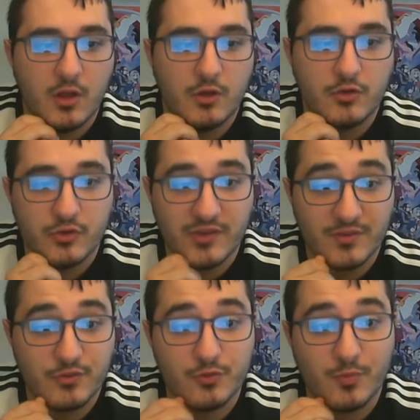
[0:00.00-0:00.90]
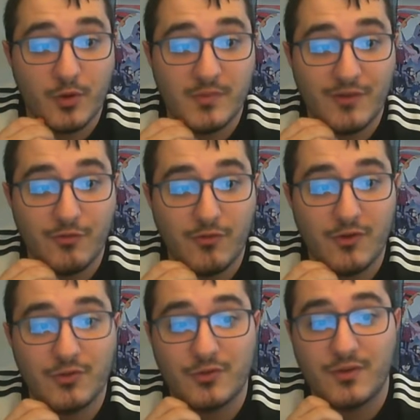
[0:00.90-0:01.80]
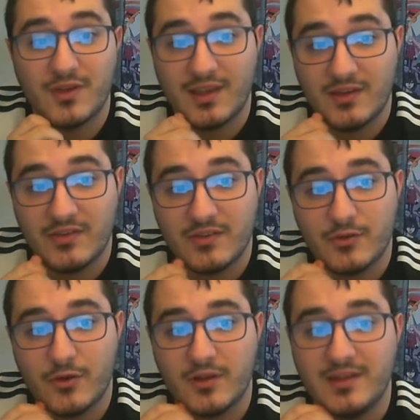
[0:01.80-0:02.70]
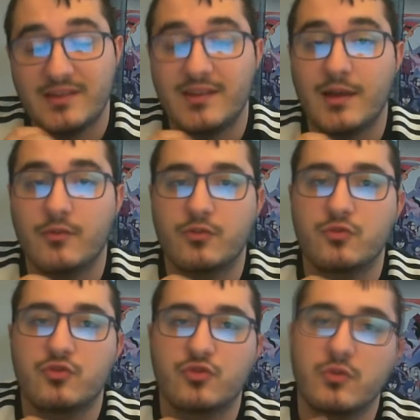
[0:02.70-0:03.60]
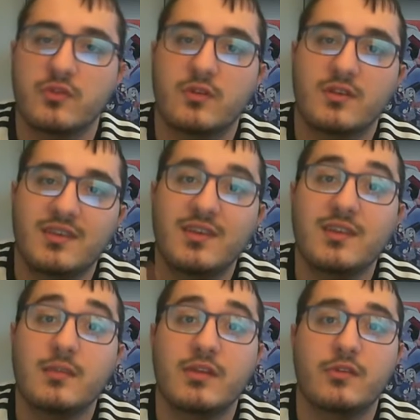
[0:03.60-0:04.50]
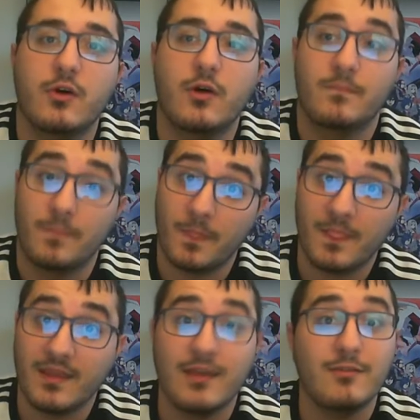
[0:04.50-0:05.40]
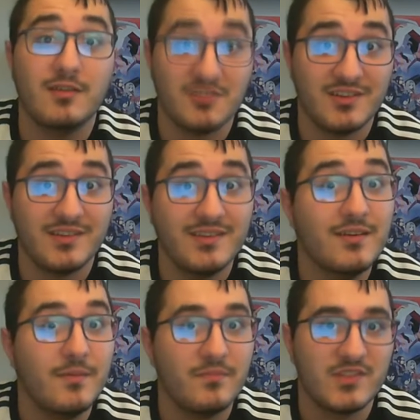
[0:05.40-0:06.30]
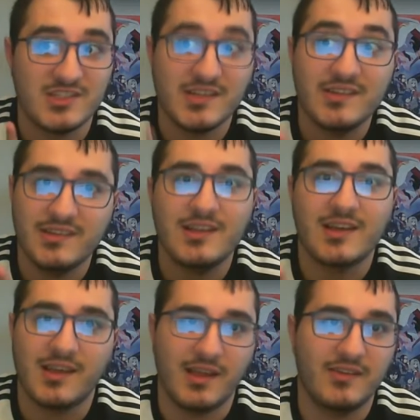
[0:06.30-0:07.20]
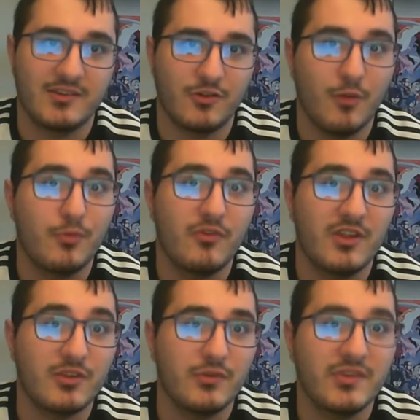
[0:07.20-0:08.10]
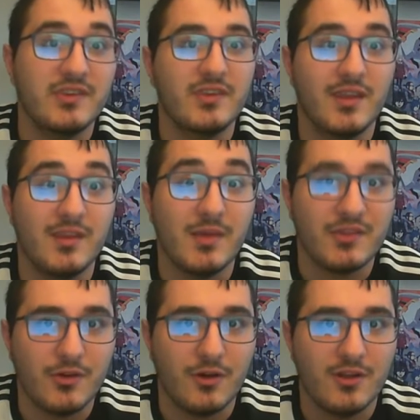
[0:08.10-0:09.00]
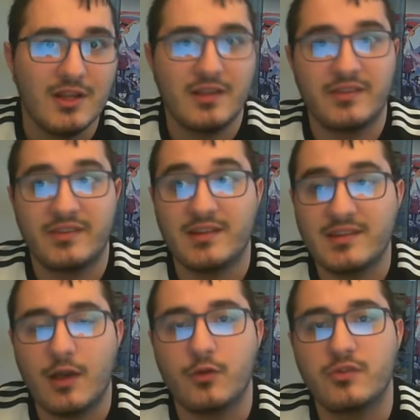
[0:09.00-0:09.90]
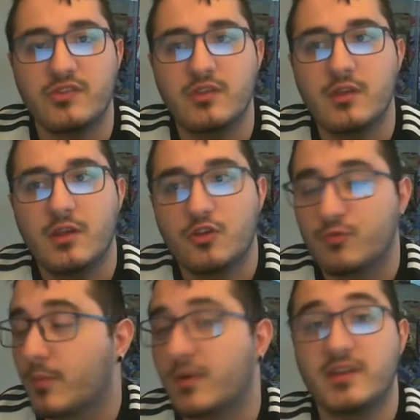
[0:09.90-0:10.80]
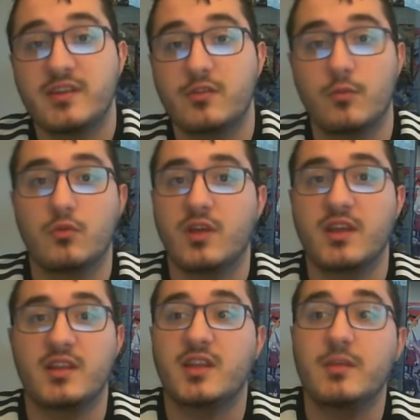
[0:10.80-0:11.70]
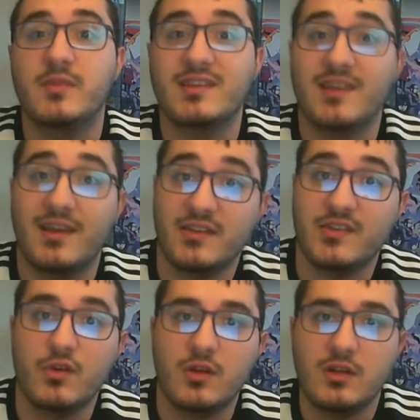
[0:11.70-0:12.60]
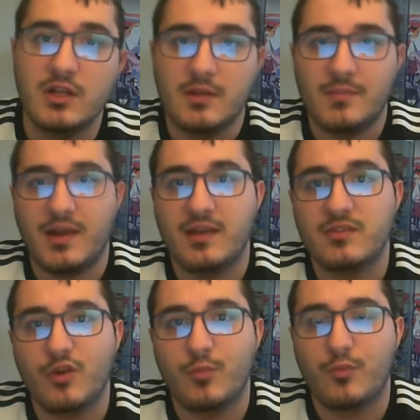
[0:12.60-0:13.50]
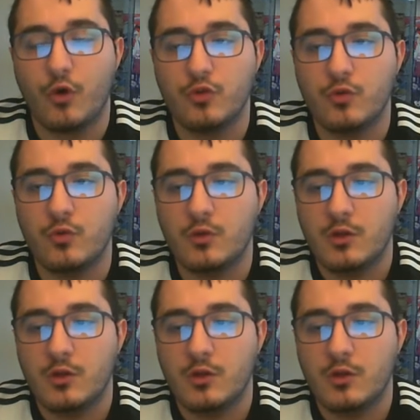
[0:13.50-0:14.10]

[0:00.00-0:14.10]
de sa toute première fois en tant que réalisateur, il était avant toute chose qui animator. Et ouais, je l'ai dit, hein, je l'ai dit, les réalisateurs peuvent être aussi qui animator. C'est le cas aussi. Je peux prendre un exemple concret d'un animé très récent. Hein. Par exemple, prenons